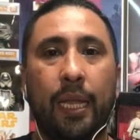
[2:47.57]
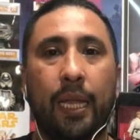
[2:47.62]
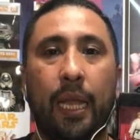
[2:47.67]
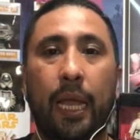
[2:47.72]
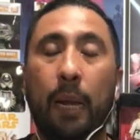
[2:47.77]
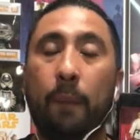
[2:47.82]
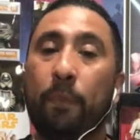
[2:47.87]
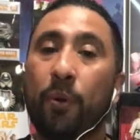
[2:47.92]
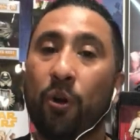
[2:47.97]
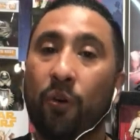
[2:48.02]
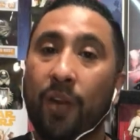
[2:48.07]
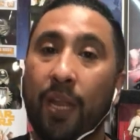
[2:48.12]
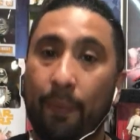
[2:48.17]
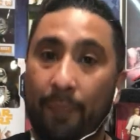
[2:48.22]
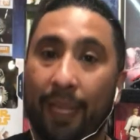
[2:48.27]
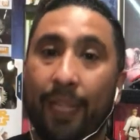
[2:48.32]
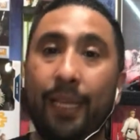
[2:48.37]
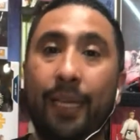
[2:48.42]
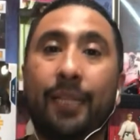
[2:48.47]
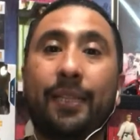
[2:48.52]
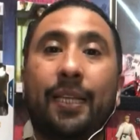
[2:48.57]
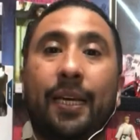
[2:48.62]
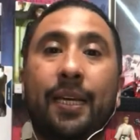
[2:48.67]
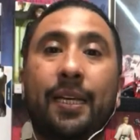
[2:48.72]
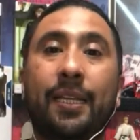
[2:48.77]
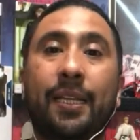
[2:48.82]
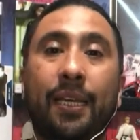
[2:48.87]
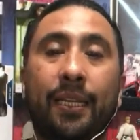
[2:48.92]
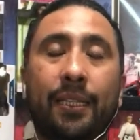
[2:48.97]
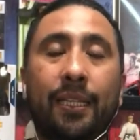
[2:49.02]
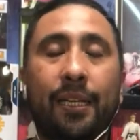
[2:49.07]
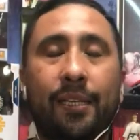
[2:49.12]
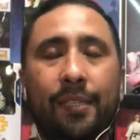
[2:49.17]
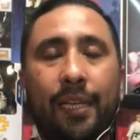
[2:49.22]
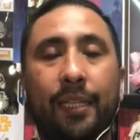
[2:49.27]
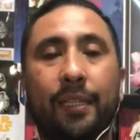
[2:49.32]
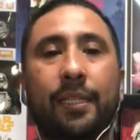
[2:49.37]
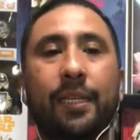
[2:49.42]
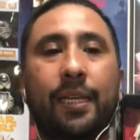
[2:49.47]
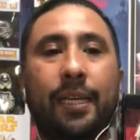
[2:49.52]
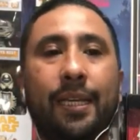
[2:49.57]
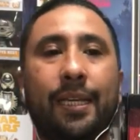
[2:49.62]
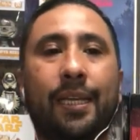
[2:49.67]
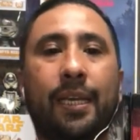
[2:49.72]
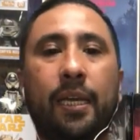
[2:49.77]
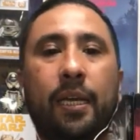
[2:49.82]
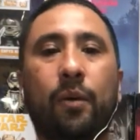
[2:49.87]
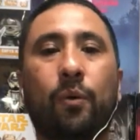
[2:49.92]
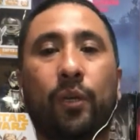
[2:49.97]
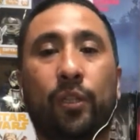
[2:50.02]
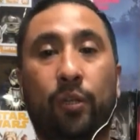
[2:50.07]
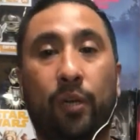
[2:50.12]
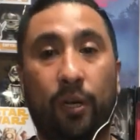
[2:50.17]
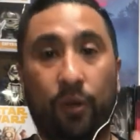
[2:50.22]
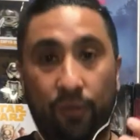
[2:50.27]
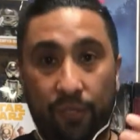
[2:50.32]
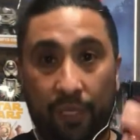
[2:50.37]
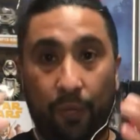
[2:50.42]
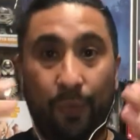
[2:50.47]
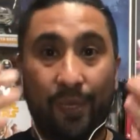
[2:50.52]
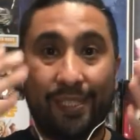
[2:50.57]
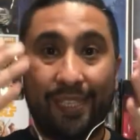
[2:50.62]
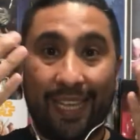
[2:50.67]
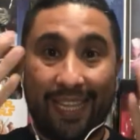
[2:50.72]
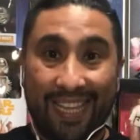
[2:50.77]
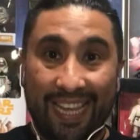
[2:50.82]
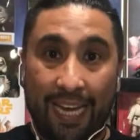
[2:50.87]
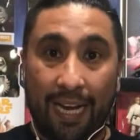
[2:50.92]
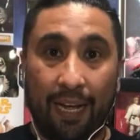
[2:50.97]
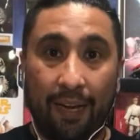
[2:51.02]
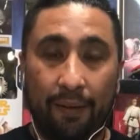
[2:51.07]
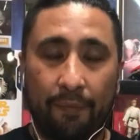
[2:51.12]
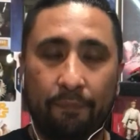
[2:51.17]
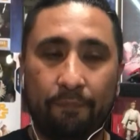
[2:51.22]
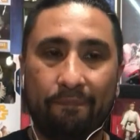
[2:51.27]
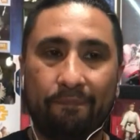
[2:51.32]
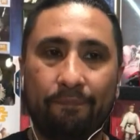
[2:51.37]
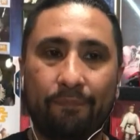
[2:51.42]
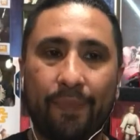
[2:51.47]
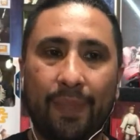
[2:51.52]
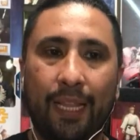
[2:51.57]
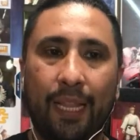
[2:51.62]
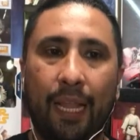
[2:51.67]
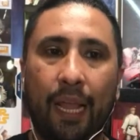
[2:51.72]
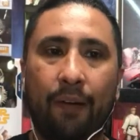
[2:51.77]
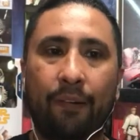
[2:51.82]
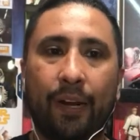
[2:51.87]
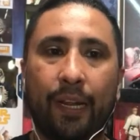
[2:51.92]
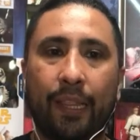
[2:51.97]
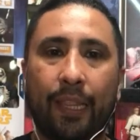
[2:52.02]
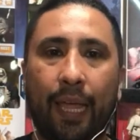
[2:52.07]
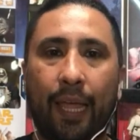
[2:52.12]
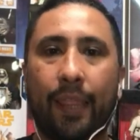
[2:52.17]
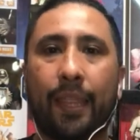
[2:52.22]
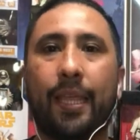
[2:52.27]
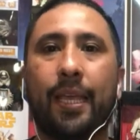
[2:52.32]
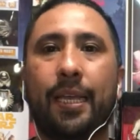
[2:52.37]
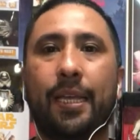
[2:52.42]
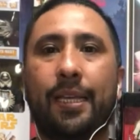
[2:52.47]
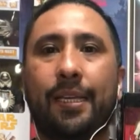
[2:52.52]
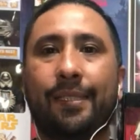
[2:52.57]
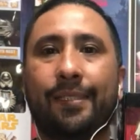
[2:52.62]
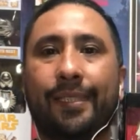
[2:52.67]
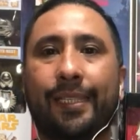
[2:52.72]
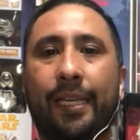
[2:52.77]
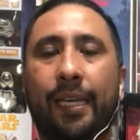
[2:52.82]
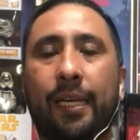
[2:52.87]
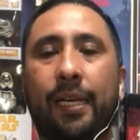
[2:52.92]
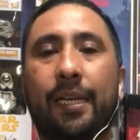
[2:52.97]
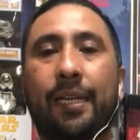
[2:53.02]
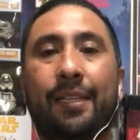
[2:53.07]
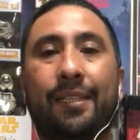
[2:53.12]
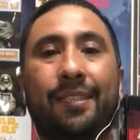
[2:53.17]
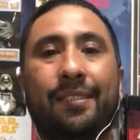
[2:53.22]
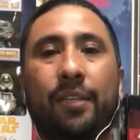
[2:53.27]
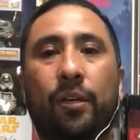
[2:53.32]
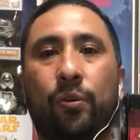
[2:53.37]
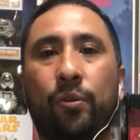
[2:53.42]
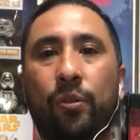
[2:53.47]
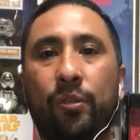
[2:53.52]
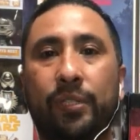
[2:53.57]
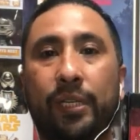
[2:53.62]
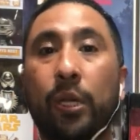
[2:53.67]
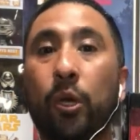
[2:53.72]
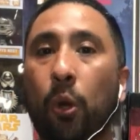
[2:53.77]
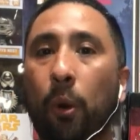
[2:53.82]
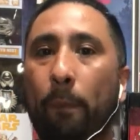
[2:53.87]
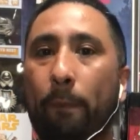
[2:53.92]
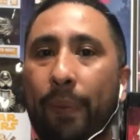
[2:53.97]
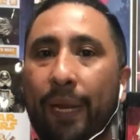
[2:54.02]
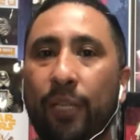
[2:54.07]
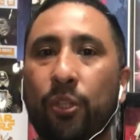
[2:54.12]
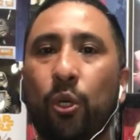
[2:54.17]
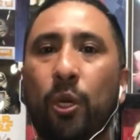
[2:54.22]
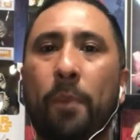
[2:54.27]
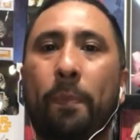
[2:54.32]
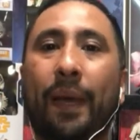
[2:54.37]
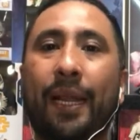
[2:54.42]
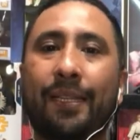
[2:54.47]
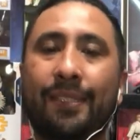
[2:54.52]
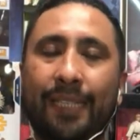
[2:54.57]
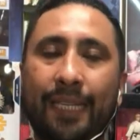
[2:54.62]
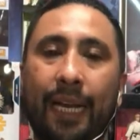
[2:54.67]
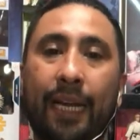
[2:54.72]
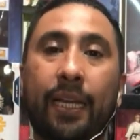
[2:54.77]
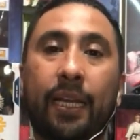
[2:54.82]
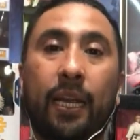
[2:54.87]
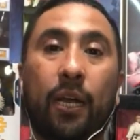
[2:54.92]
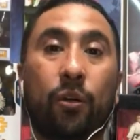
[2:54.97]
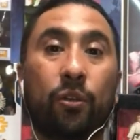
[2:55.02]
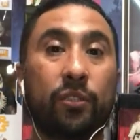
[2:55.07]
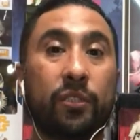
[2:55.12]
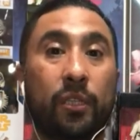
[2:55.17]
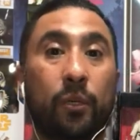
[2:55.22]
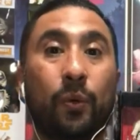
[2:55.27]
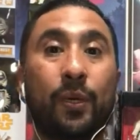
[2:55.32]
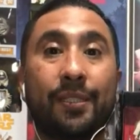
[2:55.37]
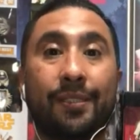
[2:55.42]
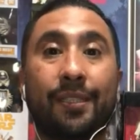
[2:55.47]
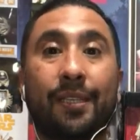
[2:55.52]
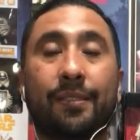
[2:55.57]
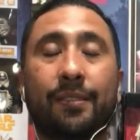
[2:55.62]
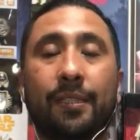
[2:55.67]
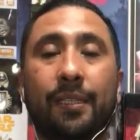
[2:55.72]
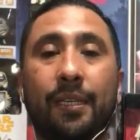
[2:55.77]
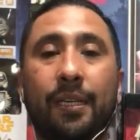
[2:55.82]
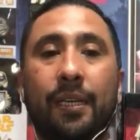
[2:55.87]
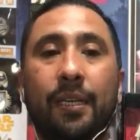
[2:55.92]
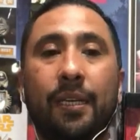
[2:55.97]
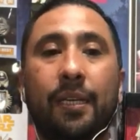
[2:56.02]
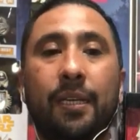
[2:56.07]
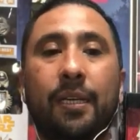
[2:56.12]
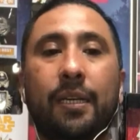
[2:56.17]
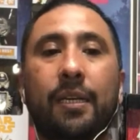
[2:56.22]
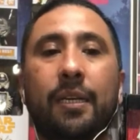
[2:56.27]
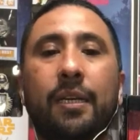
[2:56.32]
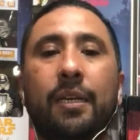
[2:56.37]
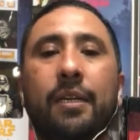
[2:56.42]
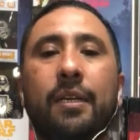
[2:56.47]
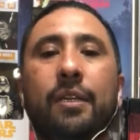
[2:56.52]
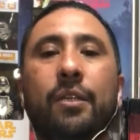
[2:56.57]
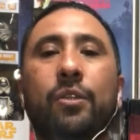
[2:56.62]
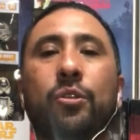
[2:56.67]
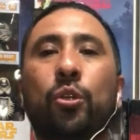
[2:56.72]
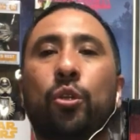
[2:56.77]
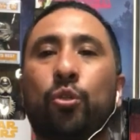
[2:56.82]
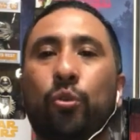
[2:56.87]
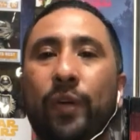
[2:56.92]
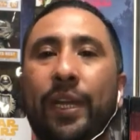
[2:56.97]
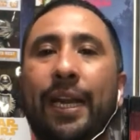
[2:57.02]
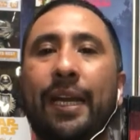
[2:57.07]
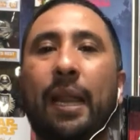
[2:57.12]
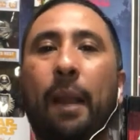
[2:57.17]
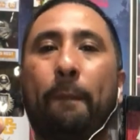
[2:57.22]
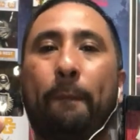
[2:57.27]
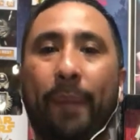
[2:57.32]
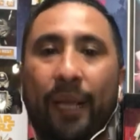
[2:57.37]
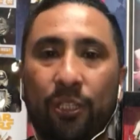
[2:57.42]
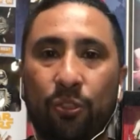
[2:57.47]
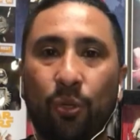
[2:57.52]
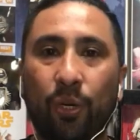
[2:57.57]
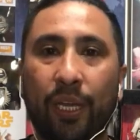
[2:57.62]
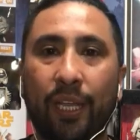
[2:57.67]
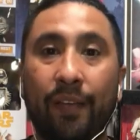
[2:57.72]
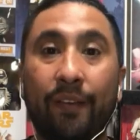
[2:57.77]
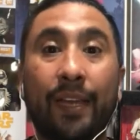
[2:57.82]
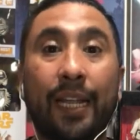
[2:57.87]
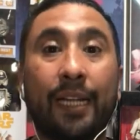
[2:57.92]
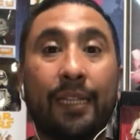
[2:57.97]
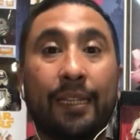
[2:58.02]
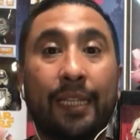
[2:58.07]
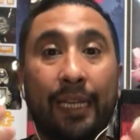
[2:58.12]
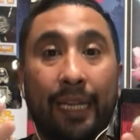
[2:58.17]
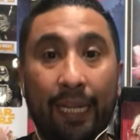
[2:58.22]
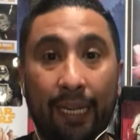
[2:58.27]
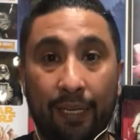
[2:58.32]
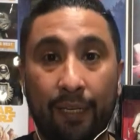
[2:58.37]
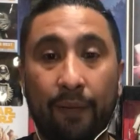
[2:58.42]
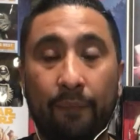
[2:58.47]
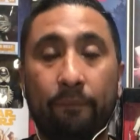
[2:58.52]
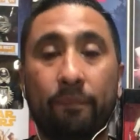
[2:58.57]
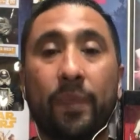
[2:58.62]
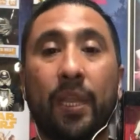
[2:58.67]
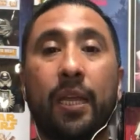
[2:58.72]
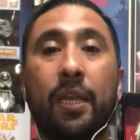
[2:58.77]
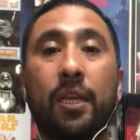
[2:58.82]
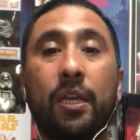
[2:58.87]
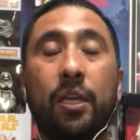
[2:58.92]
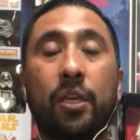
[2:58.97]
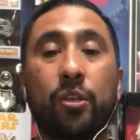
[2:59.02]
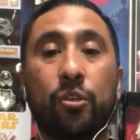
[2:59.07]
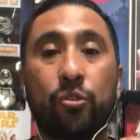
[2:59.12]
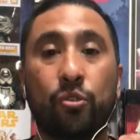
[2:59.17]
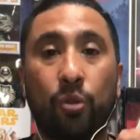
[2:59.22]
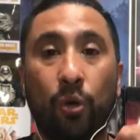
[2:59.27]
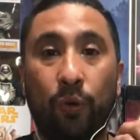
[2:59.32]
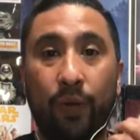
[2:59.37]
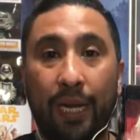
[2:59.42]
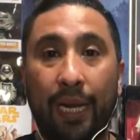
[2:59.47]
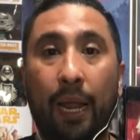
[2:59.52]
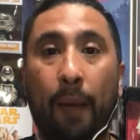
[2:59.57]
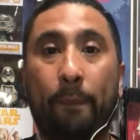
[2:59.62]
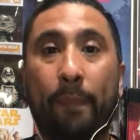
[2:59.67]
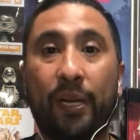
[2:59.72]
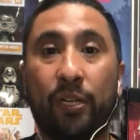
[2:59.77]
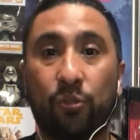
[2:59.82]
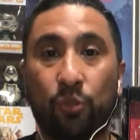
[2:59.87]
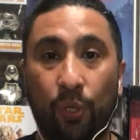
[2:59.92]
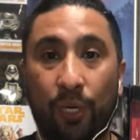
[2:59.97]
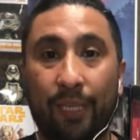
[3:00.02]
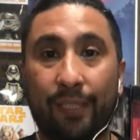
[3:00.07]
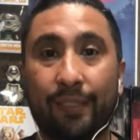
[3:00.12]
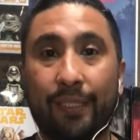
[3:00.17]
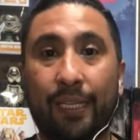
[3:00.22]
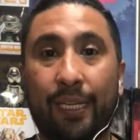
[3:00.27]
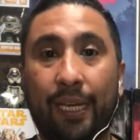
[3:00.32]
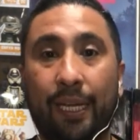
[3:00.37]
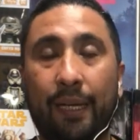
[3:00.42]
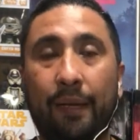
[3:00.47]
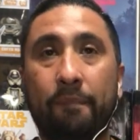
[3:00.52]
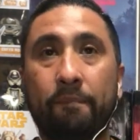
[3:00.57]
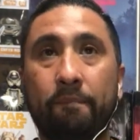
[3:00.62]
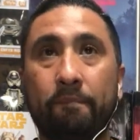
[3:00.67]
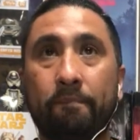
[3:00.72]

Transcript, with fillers: El problema de esta idea interesante es que cuando las consecuencias llegan, la verdad es que el desarrollo es incompleto y pareciera que las consecuencias no tuvieran el peso que debieran tener sobre las personas que